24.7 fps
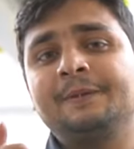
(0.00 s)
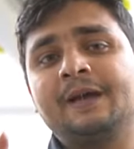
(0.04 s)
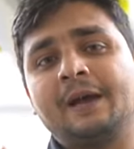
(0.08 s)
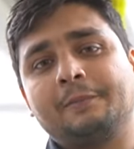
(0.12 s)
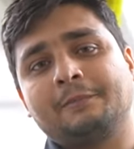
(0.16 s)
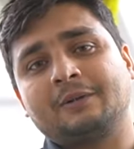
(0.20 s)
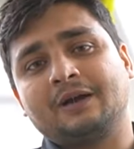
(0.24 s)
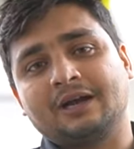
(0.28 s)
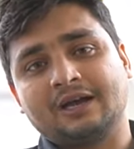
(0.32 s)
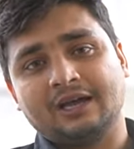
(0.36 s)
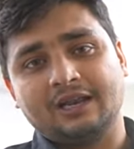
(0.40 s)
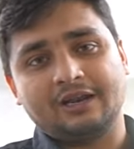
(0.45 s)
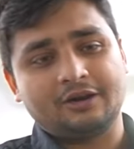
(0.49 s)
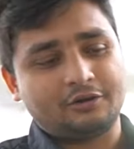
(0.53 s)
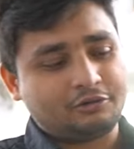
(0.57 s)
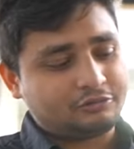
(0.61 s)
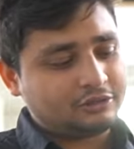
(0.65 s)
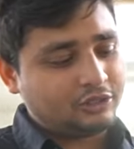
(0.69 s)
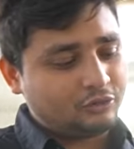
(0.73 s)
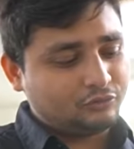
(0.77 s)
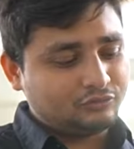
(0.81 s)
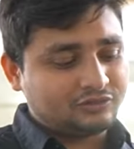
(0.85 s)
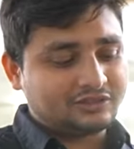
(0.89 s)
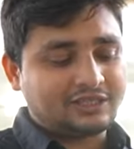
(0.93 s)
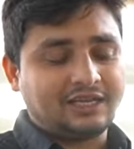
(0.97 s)
पे आपका कलर
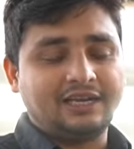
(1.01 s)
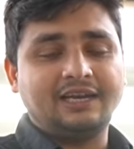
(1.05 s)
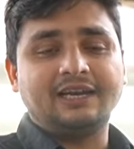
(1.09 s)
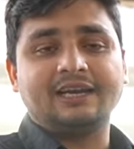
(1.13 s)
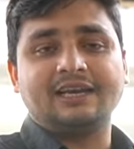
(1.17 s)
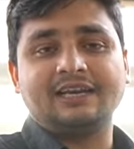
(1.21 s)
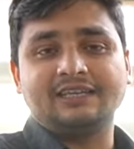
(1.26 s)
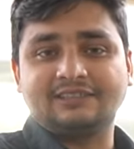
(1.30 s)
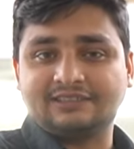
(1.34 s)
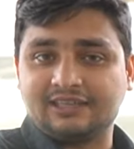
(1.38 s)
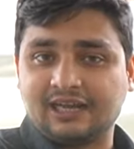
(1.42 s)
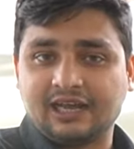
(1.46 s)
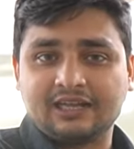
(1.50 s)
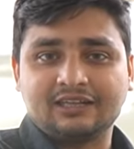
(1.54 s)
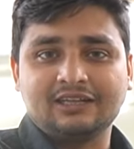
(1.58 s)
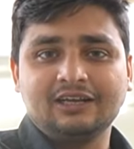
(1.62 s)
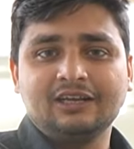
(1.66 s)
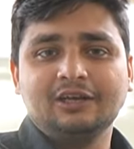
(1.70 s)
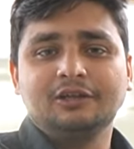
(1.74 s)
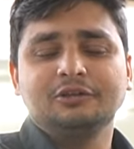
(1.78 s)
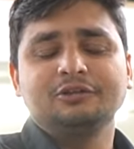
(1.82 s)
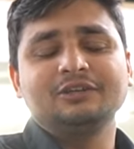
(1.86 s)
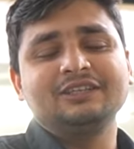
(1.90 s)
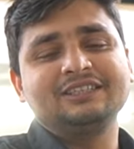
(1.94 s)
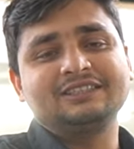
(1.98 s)
होता है उस कलर के साथ
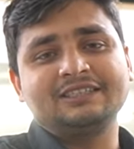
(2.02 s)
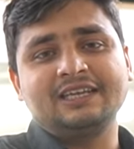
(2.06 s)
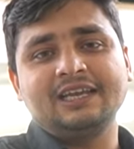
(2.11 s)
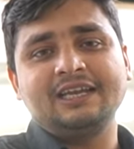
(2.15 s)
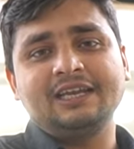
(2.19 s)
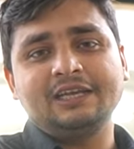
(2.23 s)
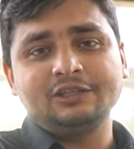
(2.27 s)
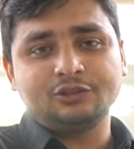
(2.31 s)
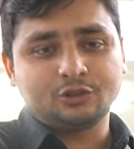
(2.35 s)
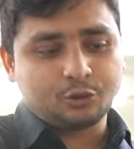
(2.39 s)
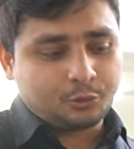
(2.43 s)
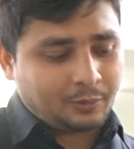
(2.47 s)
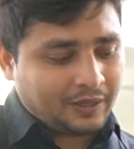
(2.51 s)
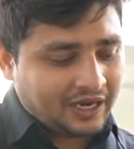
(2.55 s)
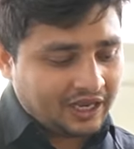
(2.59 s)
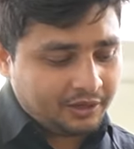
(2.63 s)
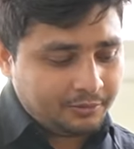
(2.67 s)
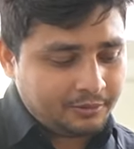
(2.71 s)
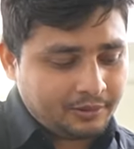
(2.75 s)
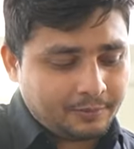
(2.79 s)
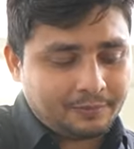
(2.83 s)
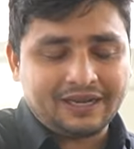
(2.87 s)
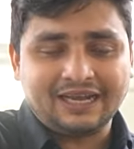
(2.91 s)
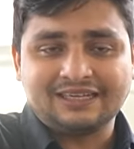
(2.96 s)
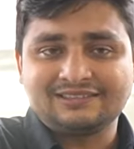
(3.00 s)
तो इसके लिए जो भाई
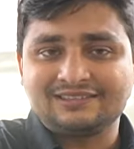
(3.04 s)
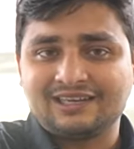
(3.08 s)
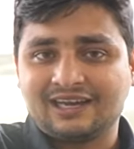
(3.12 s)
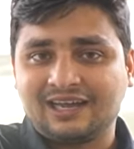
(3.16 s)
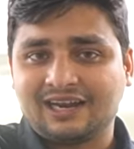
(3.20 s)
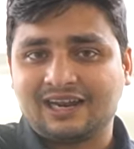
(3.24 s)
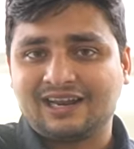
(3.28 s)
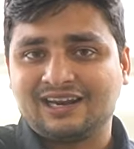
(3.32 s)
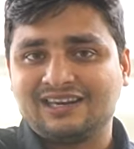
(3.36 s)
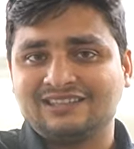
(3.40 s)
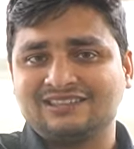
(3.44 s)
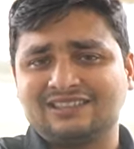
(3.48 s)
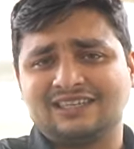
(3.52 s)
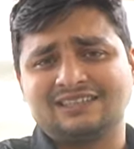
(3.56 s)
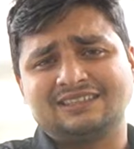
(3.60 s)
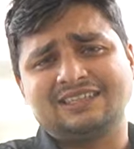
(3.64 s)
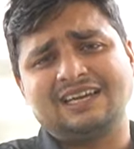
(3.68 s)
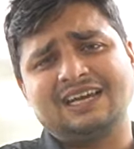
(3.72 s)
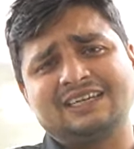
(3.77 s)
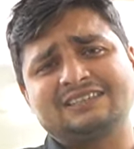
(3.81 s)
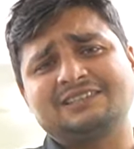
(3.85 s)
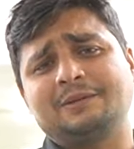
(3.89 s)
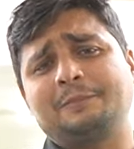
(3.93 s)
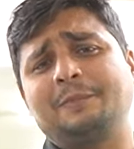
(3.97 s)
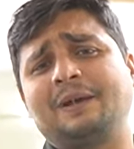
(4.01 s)
भी अपना ऐसा कराना चाहते
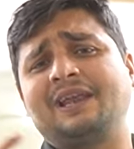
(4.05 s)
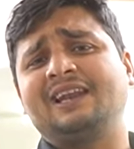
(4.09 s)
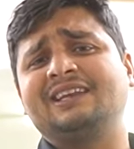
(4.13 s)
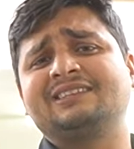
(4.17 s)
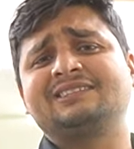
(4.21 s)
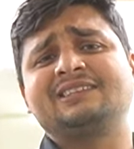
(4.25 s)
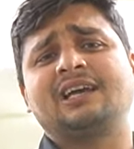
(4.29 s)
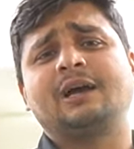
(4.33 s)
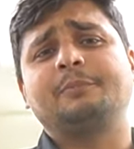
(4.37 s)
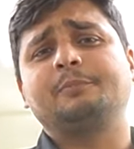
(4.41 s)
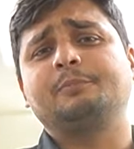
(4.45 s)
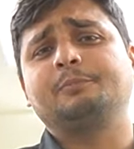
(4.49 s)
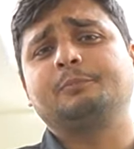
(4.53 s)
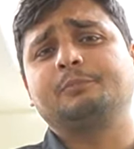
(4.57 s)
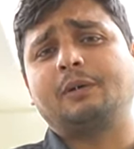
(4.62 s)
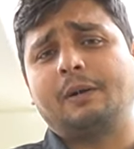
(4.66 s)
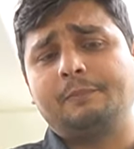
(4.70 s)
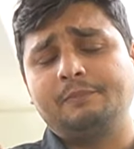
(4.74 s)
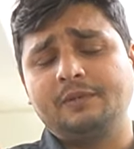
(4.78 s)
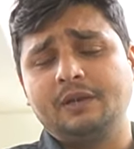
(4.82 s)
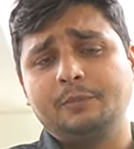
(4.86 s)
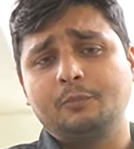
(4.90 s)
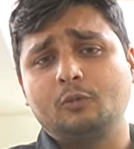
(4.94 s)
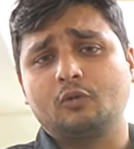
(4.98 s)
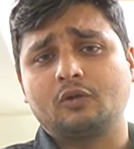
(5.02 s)
हैं एज अ पहले से आप
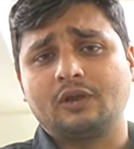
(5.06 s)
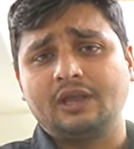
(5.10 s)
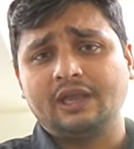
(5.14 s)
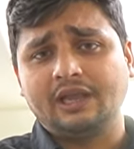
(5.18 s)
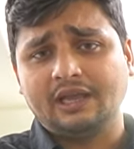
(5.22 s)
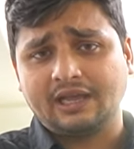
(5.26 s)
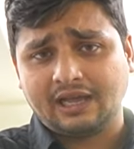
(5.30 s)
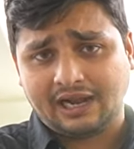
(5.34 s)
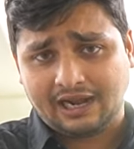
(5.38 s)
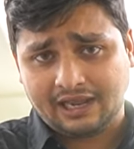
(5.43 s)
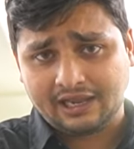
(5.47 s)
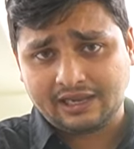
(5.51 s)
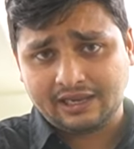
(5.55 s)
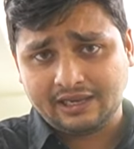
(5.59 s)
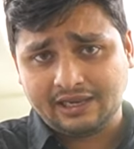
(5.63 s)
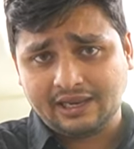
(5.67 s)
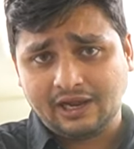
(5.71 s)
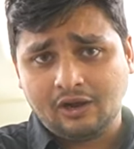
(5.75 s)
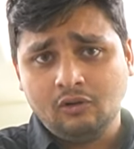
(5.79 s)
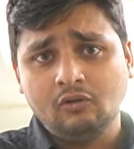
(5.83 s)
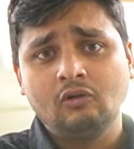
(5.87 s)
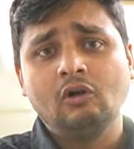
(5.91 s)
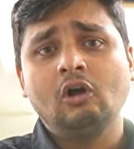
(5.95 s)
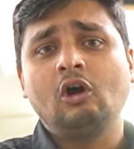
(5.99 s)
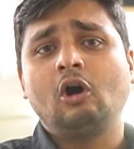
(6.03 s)
अपनी बुकिंग करा के
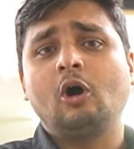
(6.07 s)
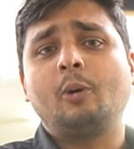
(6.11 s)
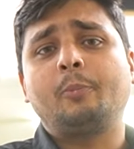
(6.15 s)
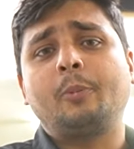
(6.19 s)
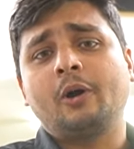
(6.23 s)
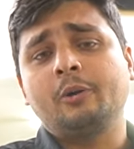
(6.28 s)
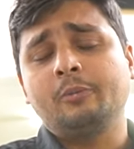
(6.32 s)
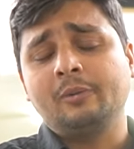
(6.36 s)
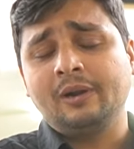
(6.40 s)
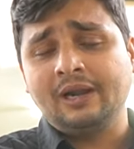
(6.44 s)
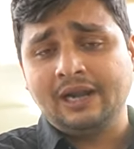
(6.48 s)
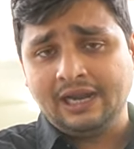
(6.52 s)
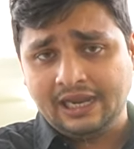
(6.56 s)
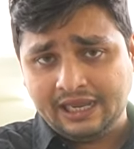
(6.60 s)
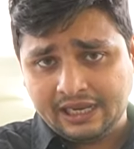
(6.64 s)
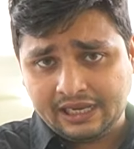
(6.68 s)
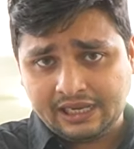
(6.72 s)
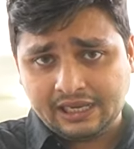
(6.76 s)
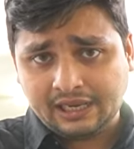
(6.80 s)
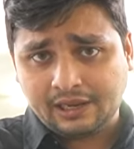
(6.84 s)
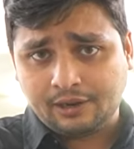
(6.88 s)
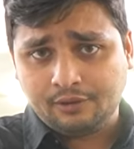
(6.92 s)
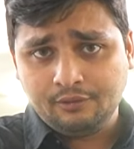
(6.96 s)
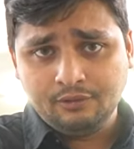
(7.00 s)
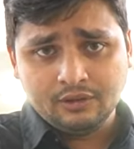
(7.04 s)
आओ अपॉइंटमेंट
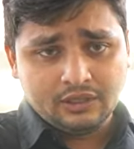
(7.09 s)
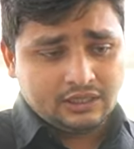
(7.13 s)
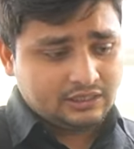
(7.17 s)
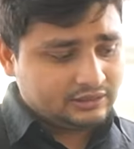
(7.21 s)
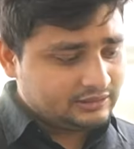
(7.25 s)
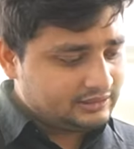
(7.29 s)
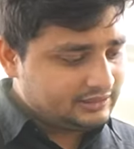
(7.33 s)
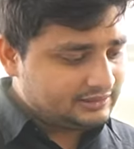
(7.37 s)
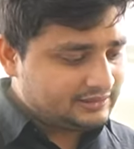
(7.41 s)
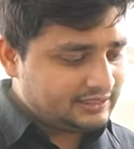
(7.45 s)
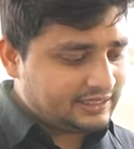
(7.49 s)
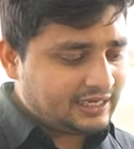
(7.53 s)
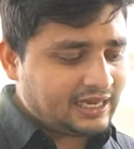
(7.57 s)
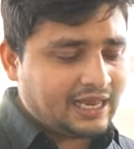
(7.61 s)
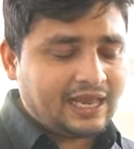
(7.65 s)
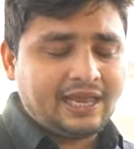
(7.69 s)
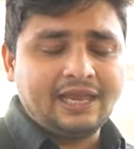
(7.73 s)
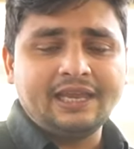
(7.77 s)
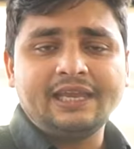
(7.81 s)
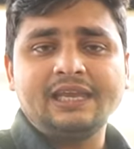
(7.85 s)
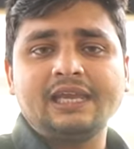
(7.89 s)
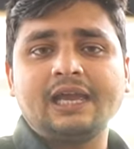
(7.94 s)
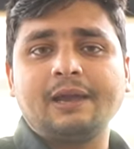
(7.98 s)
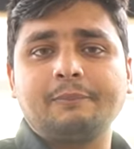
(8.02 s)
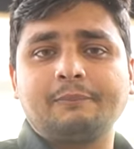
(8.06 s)
लेके आओ जिससे क्या
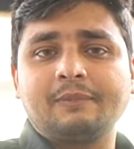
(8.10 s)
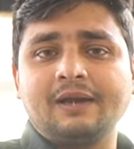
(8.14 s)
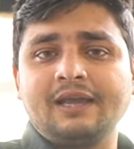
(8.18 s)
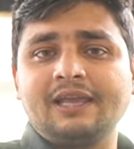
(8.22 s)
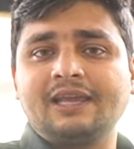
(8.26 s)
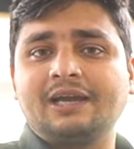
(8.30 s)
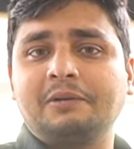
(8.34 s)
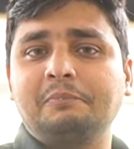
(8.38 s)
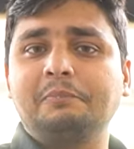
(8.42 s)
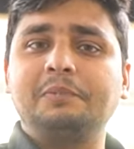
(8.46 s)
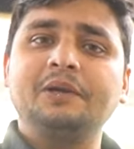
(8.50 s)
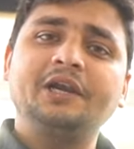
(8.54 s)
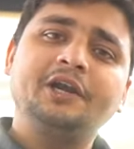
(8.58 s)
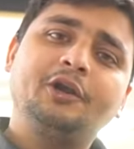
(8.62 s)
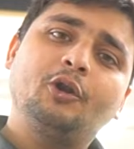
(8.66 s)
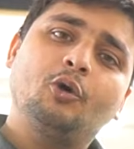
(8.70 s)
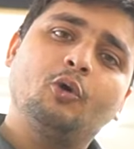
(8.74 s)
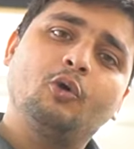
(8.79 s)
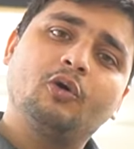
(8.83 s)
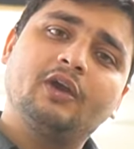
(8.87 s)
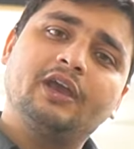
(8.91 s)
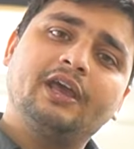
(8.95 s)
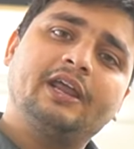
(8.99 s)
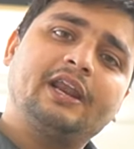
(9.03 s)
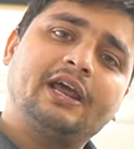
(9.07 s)
है कि आपका ये कंप्लीट
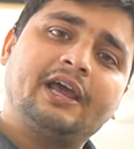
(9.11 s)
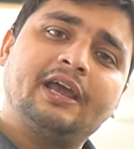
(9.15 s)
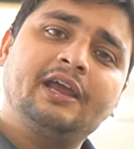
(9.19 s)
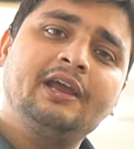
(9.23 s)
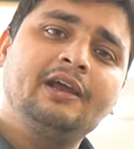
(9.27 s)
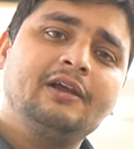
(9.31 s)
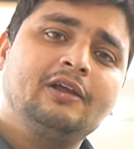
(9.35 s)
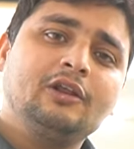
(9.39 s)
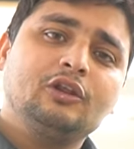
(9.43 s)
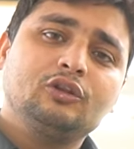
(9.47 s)
होके रहे